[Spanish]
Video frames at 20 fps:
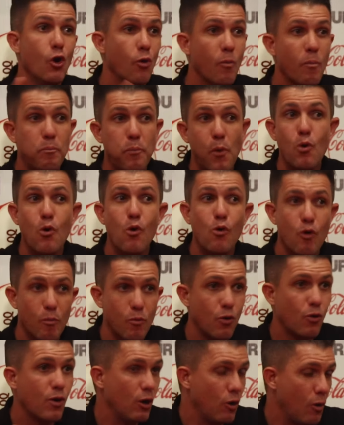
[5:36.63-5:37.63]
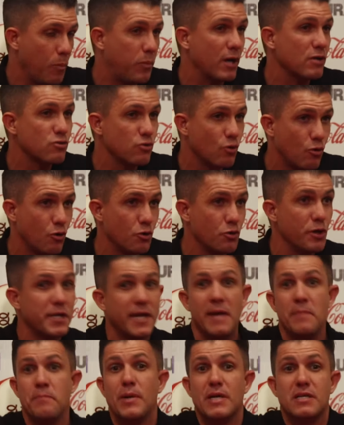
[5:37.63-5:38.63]
un poco como que lo pasó con hoy,
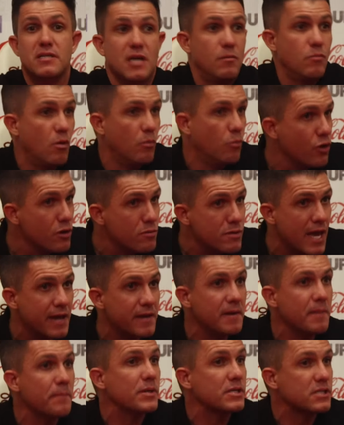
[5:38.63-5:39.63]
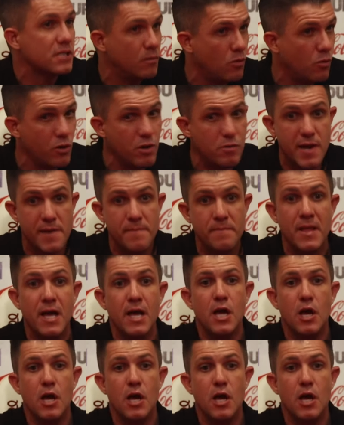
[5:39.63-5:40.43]
que empezamos muy bien, empezamos muy bien,